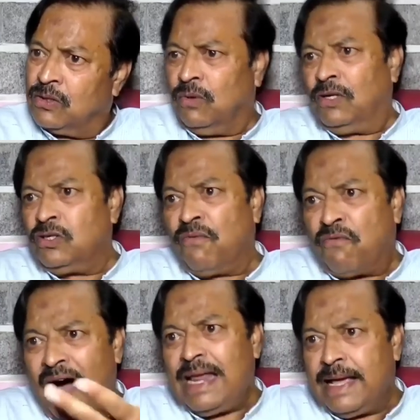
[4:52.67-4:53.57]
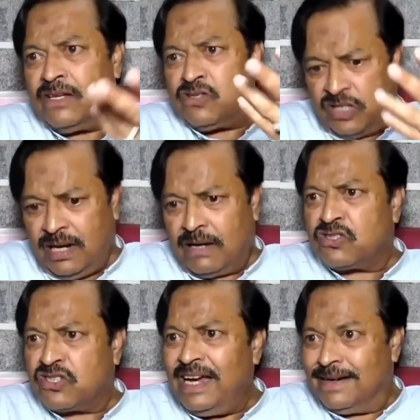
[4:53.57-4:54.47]
तो वो जो वार अगेंस्ट द
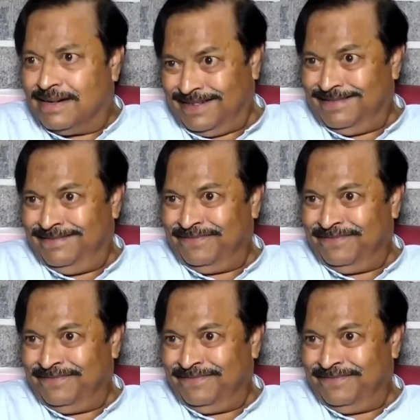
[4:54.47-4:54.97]
स्टेट